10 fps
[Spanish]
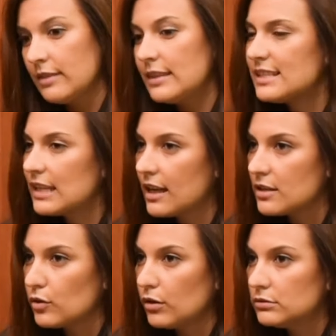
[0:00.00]
De ese
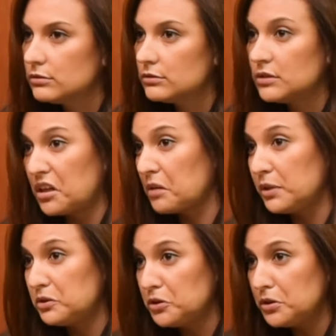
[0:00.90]
caso, ¿se
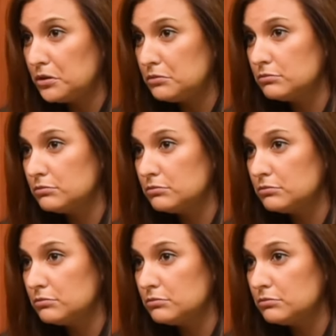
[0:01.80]
arrepintió?